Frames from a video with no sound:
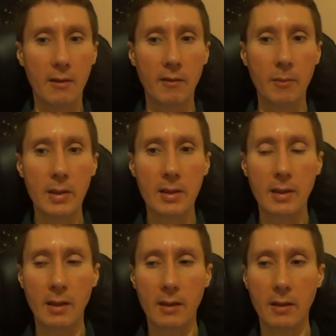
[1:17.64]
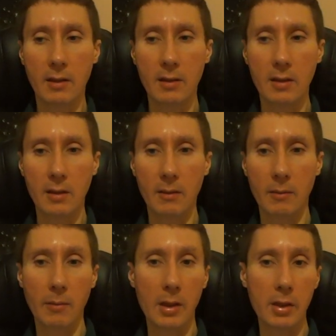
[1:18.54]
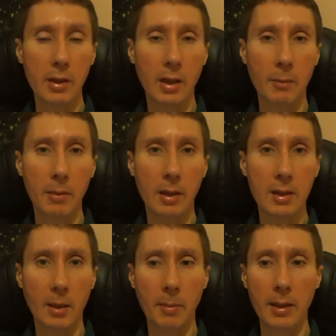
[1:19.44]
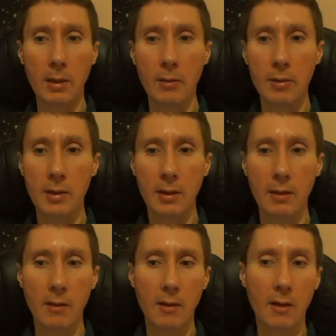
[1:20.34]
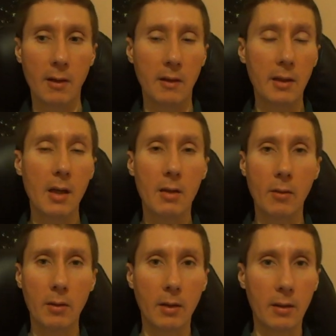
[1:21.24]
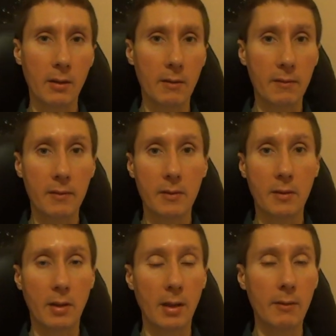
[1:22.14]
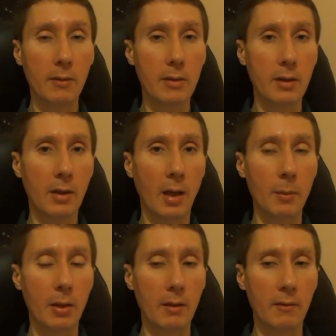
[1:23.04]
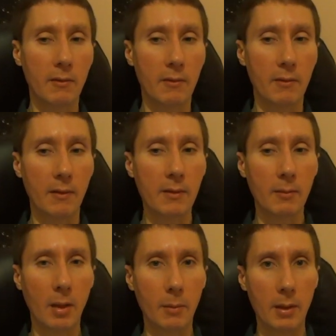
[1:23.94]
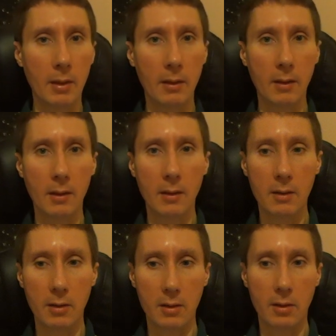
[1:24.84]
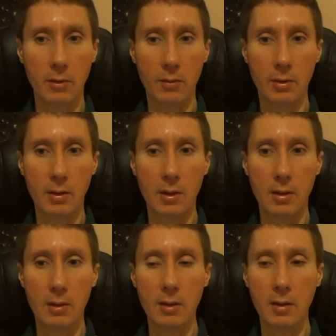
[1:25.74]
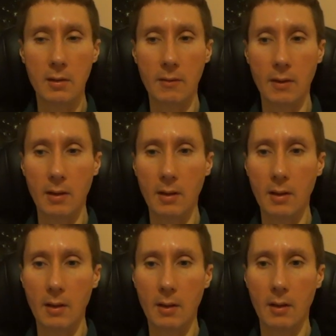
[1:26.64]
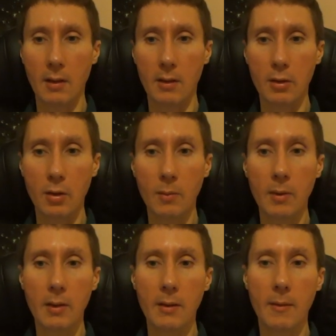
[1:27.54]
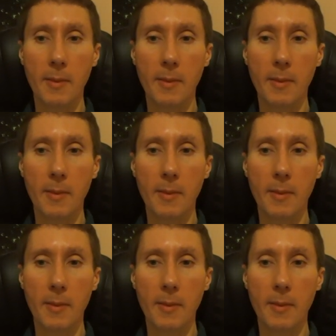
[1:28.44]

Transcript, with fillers: в местах, где большие скопления людей, на дорогах, встраиваются камеры в автомобили. Сейчас это уже даже естественно. А чтобы